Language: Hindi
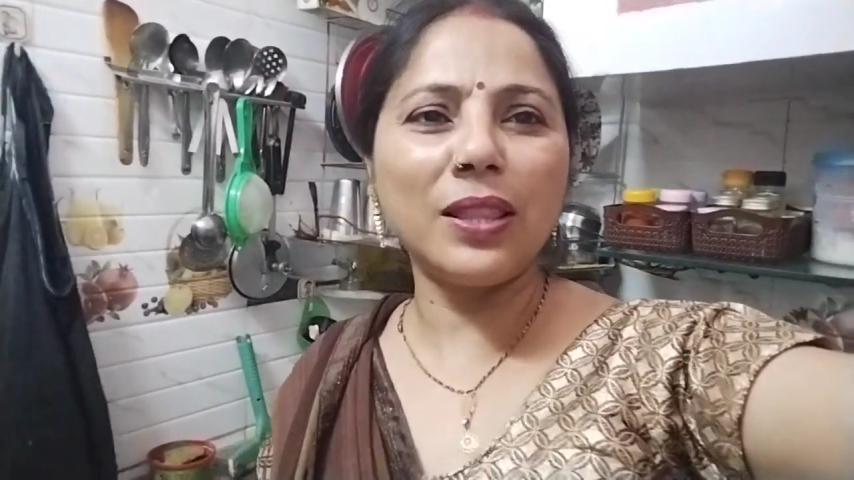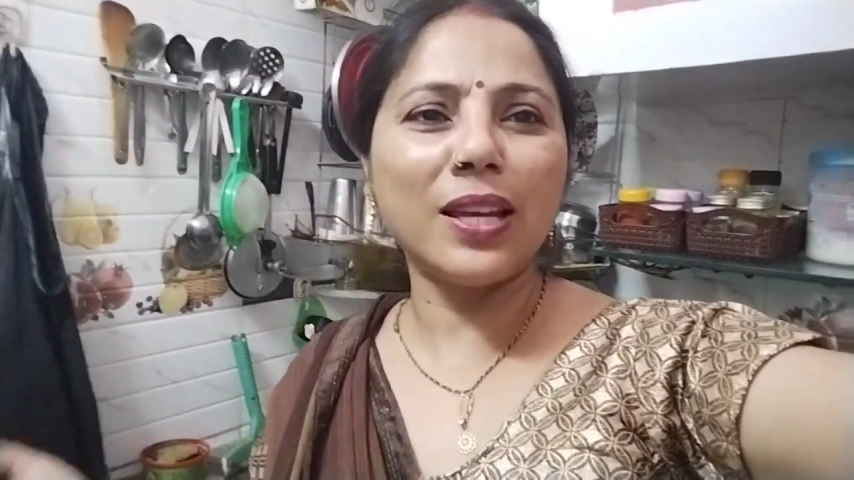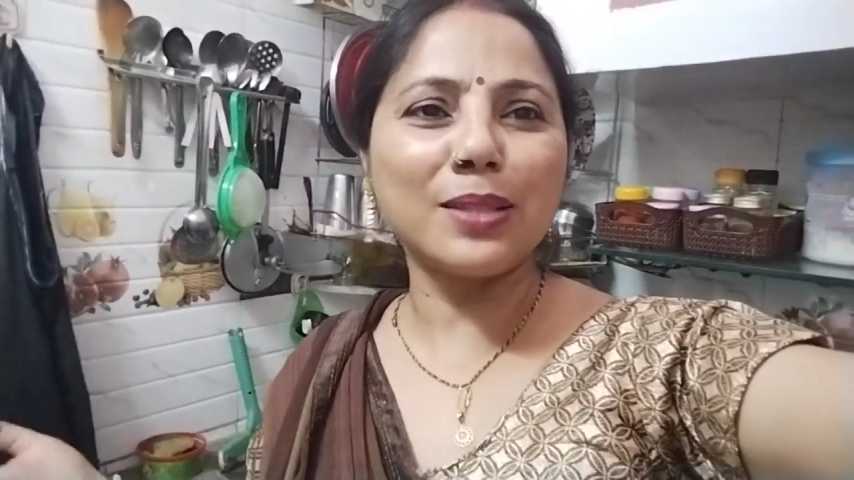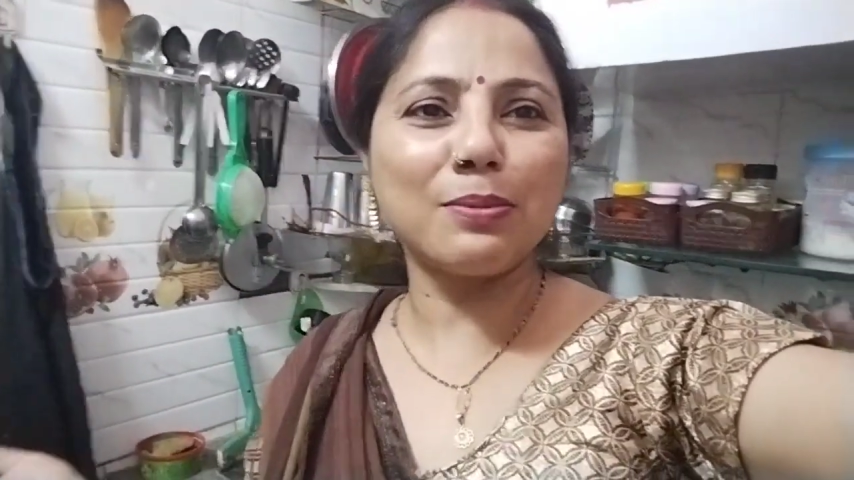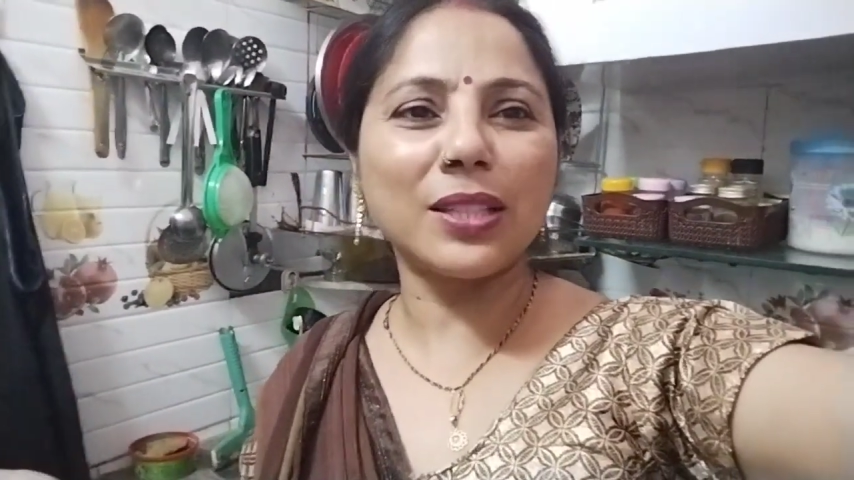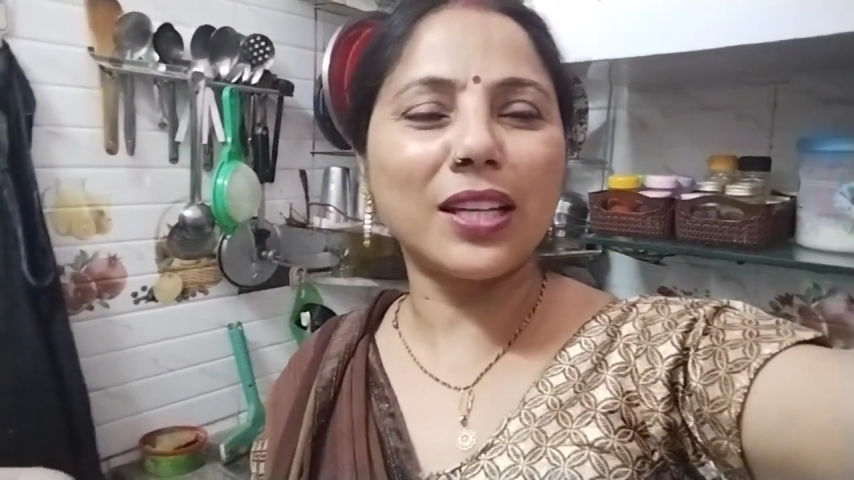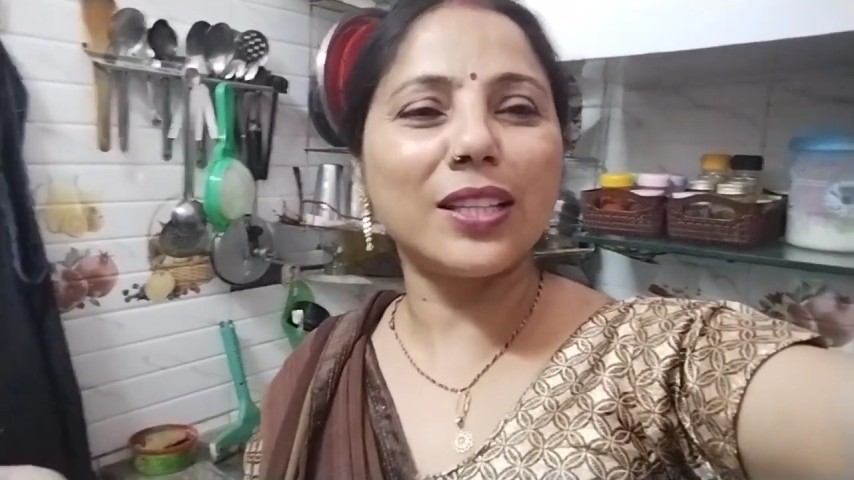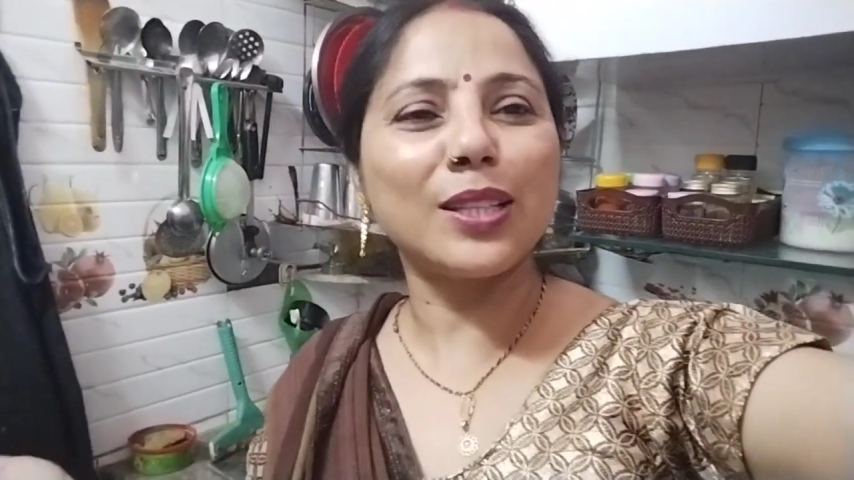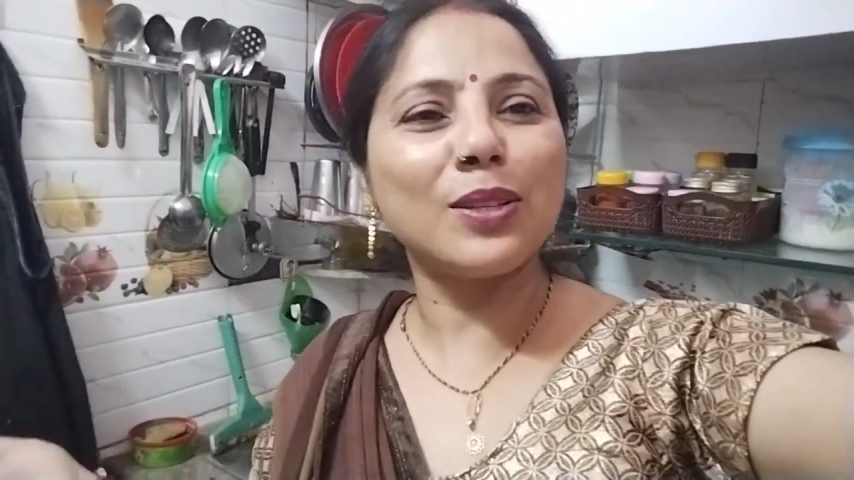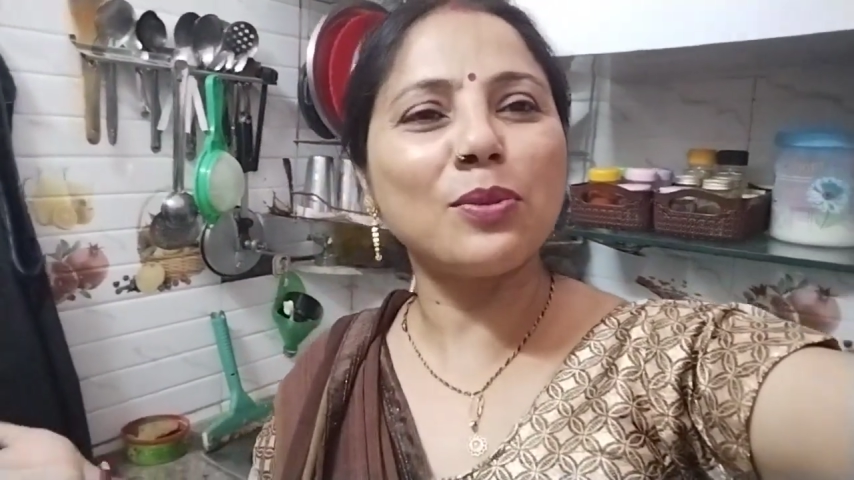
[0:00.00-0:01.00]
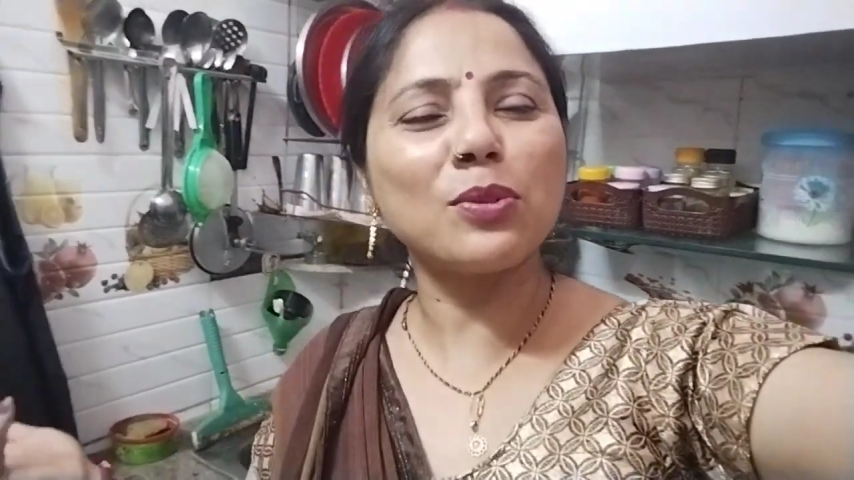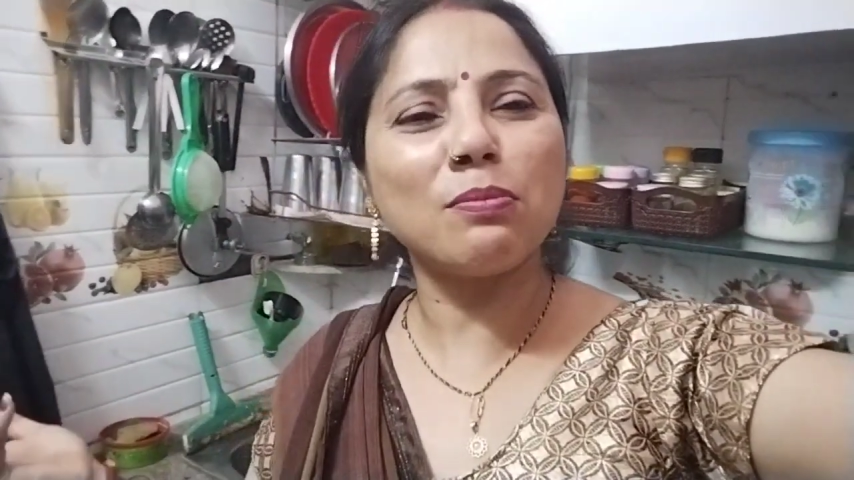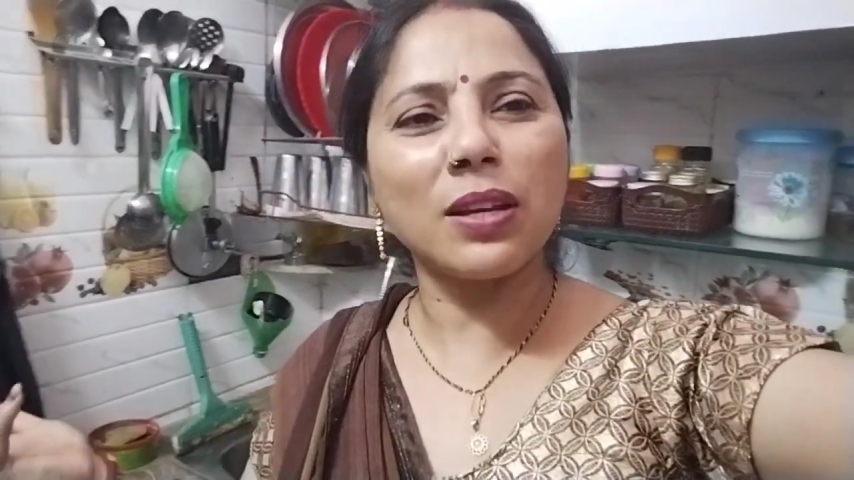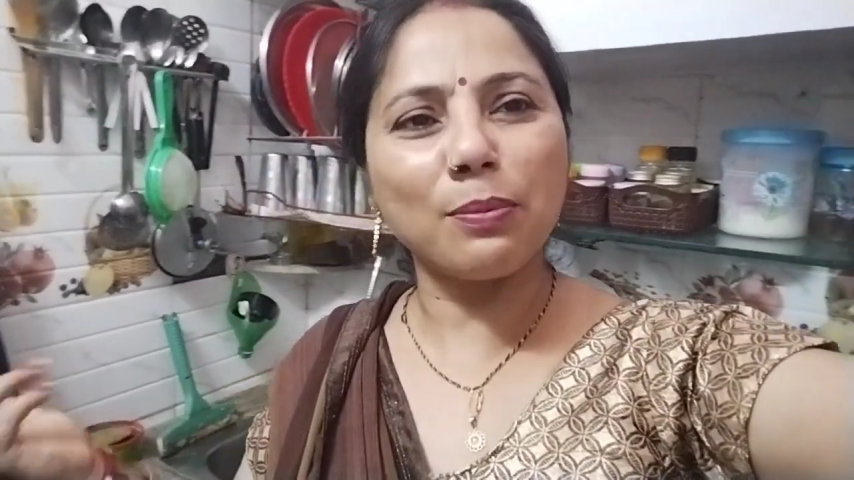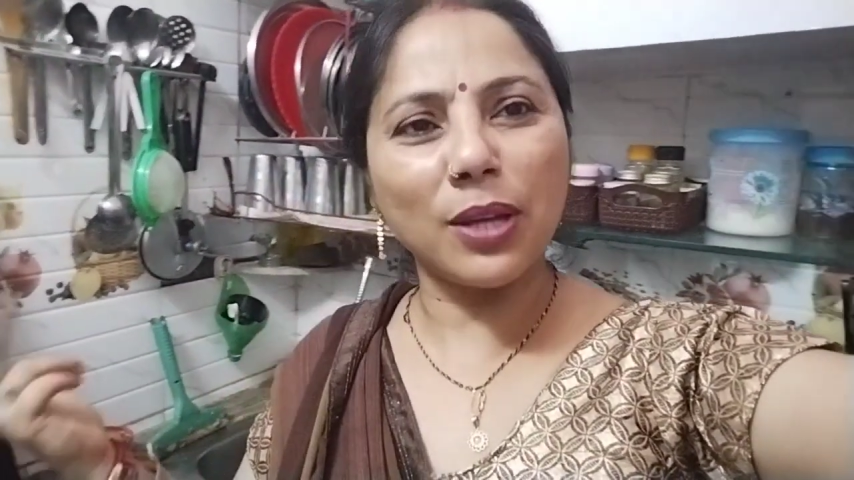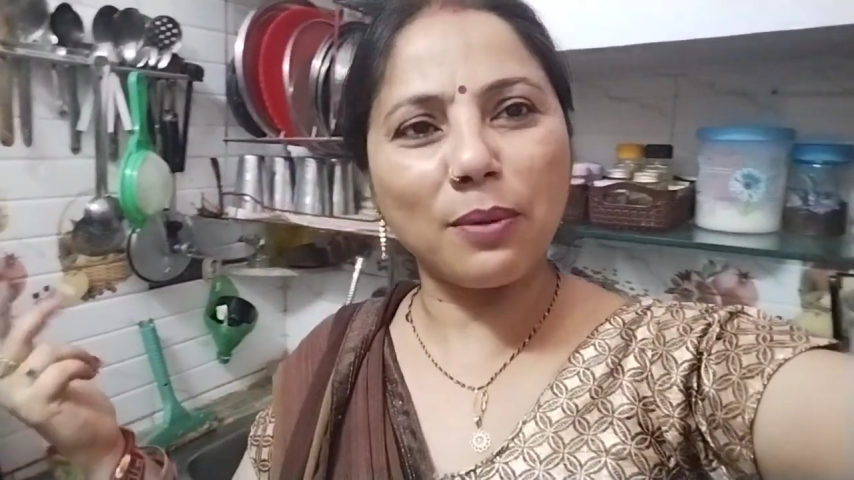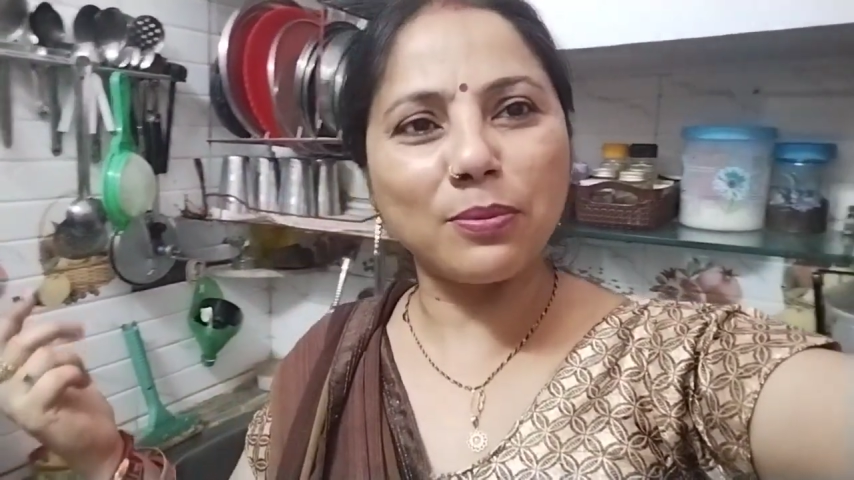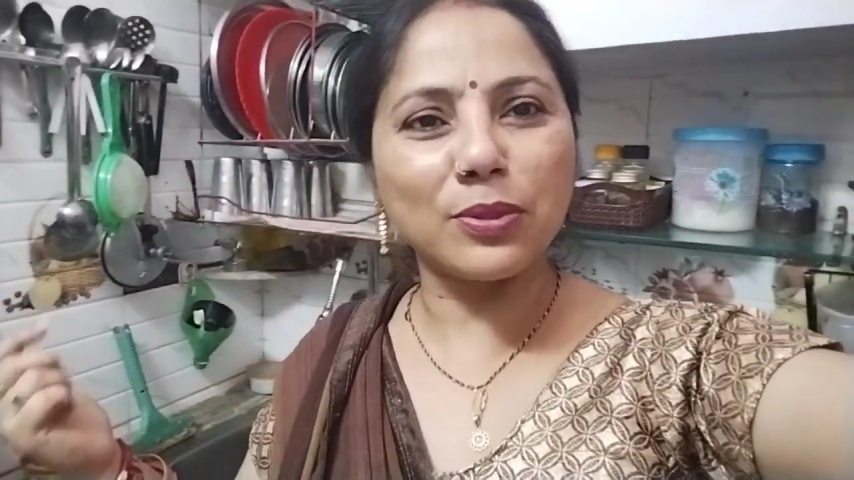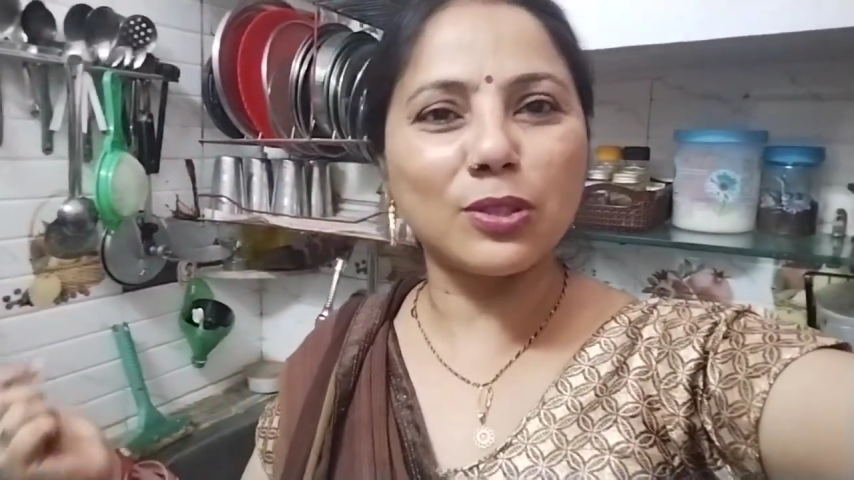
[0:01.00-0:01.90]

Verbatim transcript: बिंदास बता देती हूँ उसमें क्या